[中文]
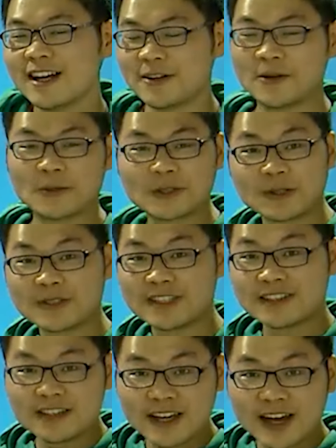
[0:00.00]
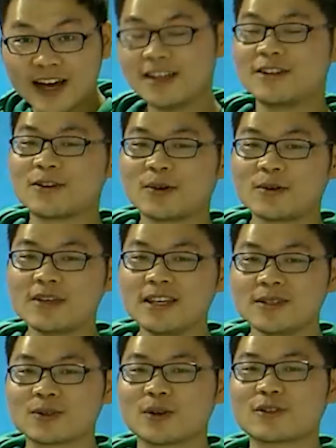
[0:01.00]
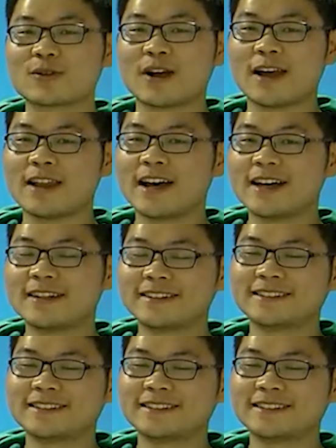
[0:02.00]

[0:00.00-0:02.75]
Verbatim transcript: 六道题很容易做出来了。